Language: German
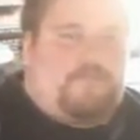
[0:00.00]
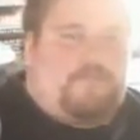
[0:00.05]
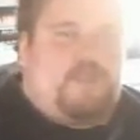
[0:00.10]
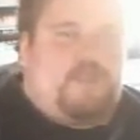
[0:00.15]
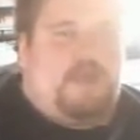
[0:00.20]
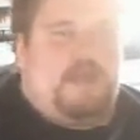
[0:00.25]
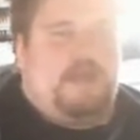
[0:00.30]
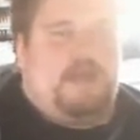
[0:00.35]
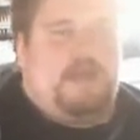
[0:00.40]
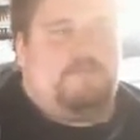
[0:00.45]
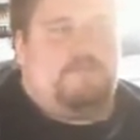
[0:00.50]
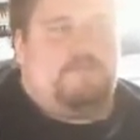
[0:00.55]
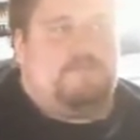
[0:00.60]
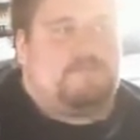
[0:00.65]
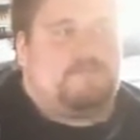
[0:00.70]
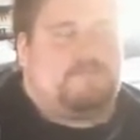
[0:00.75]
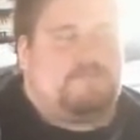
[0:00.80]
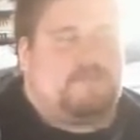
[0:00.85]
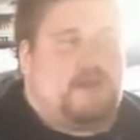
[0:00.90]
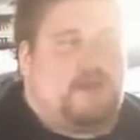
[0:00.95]
Ähm,
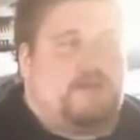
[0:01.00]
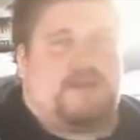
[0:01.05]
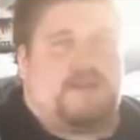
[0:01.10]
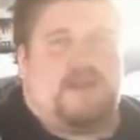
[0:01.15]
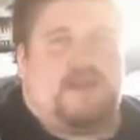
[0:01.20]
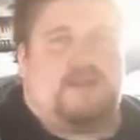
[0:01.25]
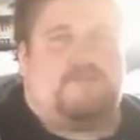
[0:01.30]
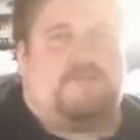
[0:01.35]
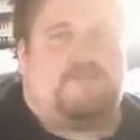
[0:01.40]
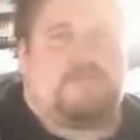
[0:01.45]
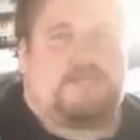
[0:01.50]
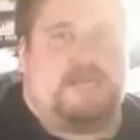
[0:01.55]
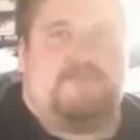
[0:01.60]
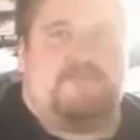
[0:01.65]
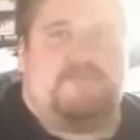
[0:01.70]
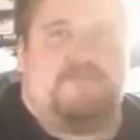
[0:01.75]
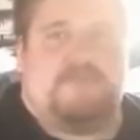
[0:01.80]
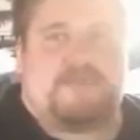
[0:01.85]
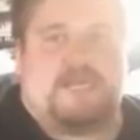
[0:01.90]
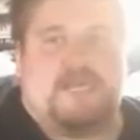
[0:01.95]
aber der hat für seine,
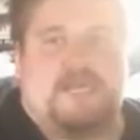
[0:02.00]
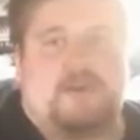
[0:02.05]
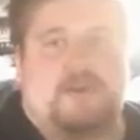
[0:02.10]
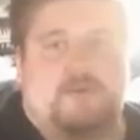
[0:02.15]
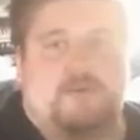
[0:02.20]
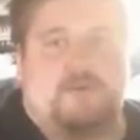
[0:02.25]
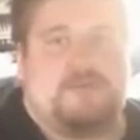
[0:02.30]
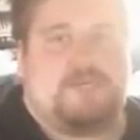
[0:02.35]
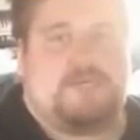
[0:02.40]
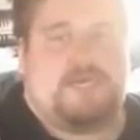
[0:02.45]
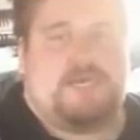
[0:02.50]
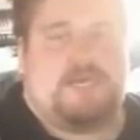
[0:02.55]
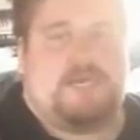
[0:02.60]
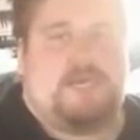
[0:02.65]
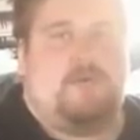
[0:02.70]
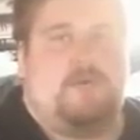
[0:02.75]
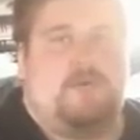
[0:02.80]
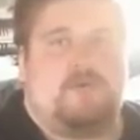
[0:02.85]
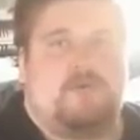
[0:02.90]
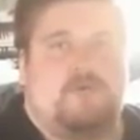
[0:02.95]
für seine Größe hat er
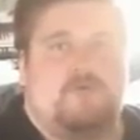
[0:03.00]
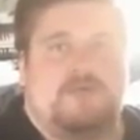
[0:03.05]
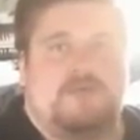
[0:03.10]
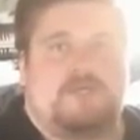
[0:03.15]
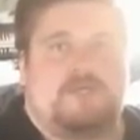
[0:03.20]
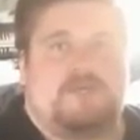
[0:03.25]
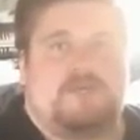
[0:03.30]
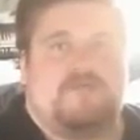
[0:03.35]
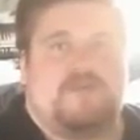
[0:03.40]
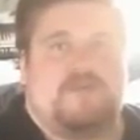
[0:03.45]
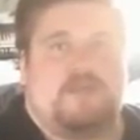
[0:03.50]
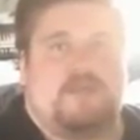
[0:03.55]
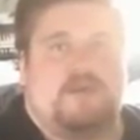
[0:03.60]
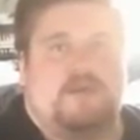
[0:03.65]
auch ein gutes Gewicht.